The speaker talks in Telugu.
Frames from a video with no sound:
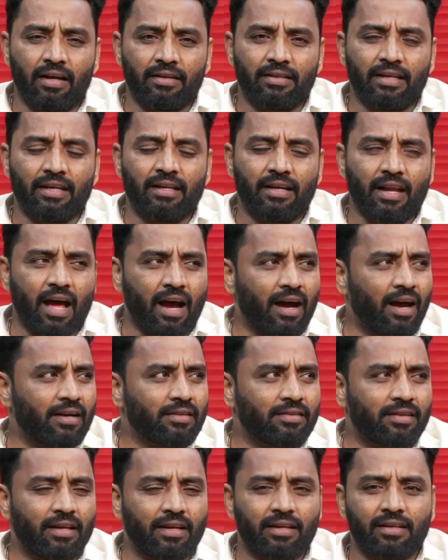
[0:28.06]
అంటే
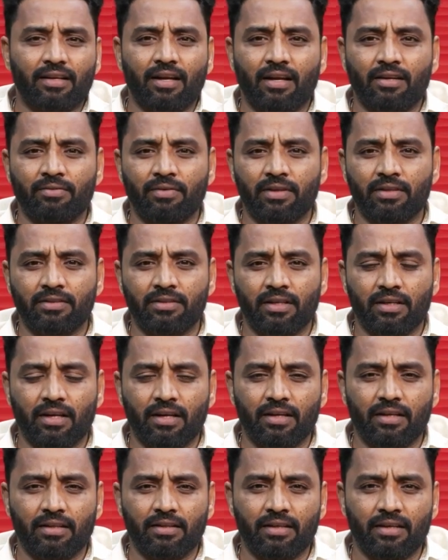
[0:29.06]
నాగార్జున ఇన్కన్వెన్షన్
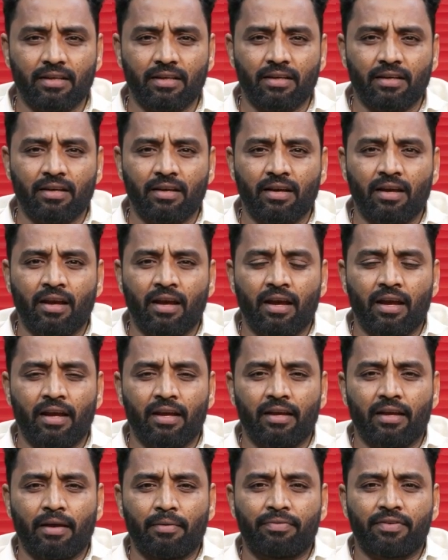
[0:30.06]
అనేది
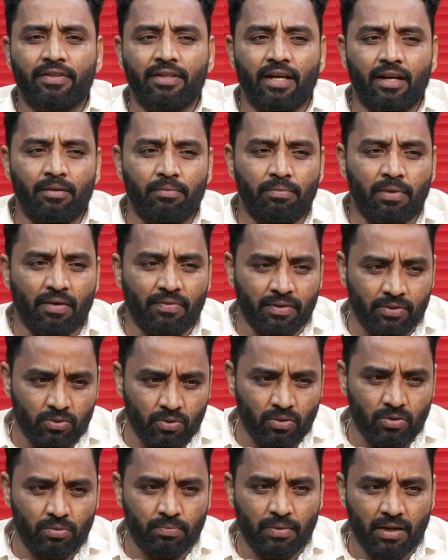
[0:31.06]
ఎఫ్టిఎల్ బఫర్
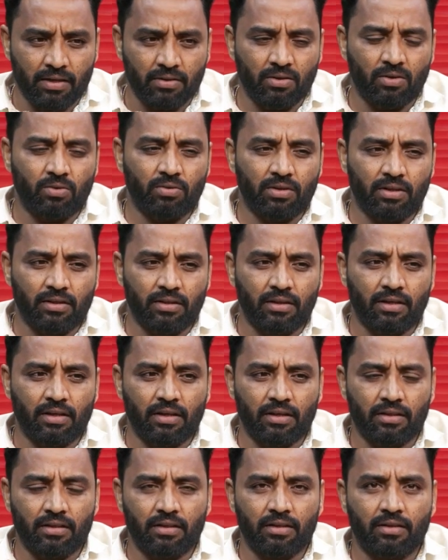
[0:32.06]
జోన్ పరిధిలో ఉన్నది
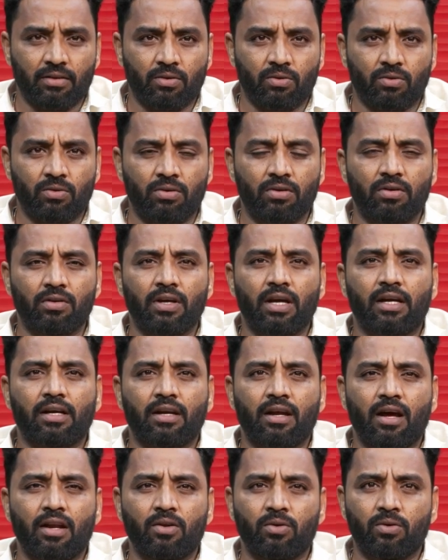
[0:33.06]
రెండు
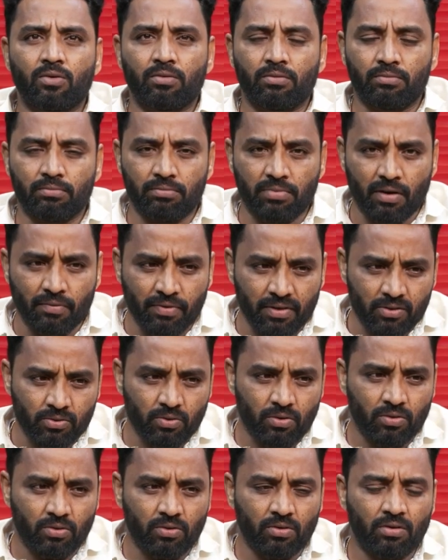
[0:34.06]
ఎకరాలు బఫర్
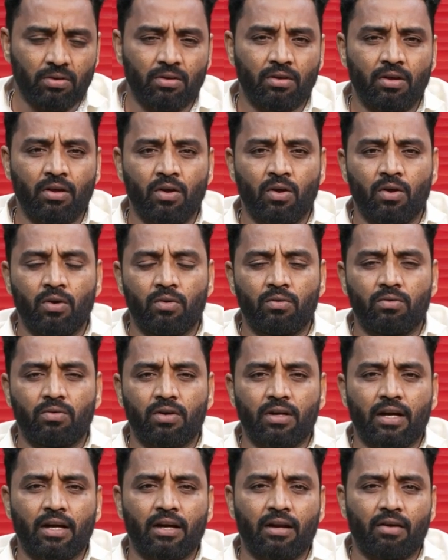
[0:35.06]
జోన్లో
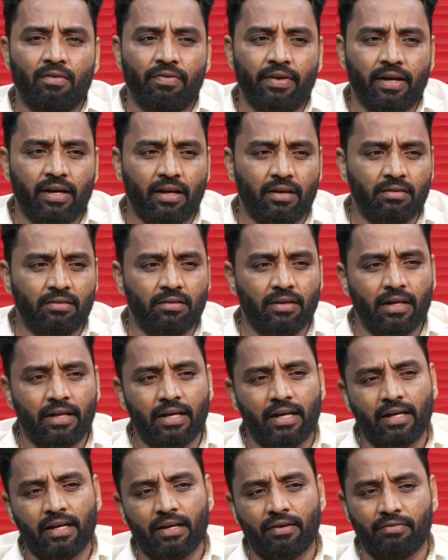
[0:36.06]
వన్ అండ్ హాఫ్ ఎకర్
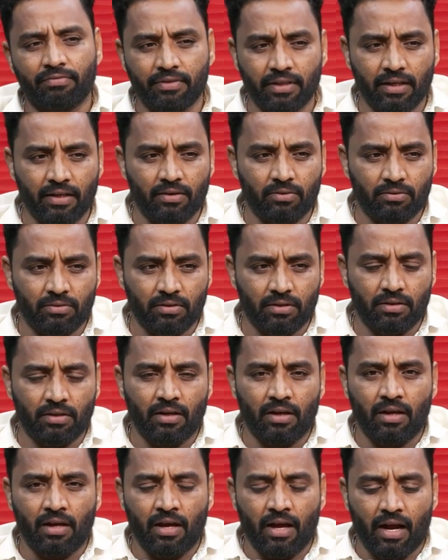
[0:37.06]
ఏకంగా ఎఫ్డిఎల్ ఉంది
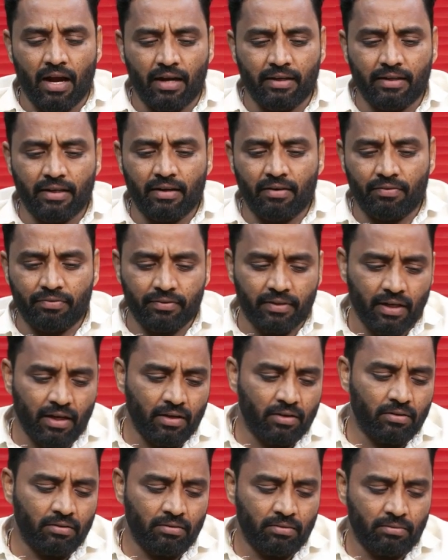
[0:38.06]
అంటే
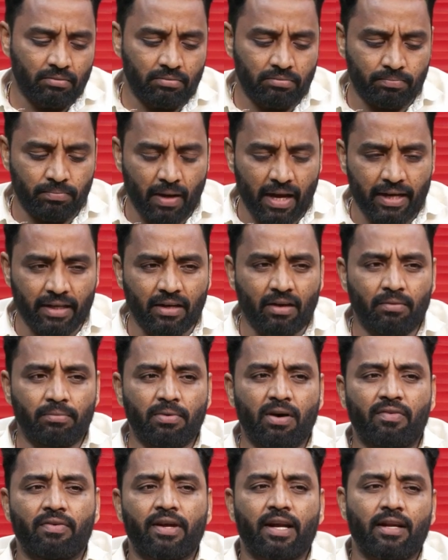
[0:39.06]
ఎఫ్టిఎల్ పైన
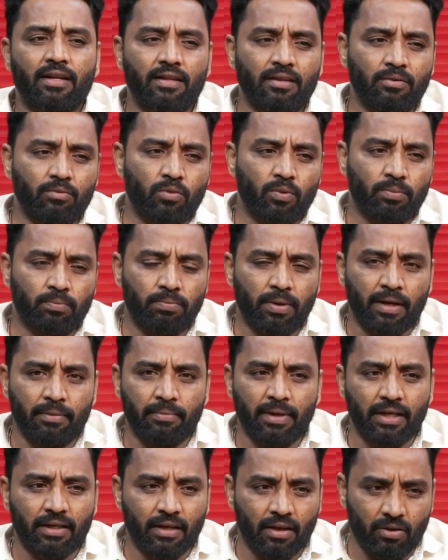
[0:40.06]
బఫర్ అనేది ముప్పై
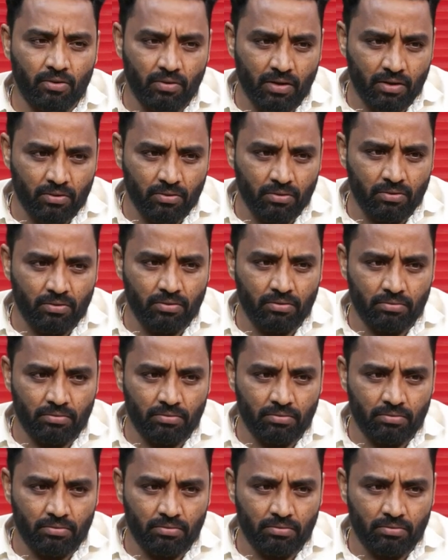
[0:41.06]
మీటర్ల వరకు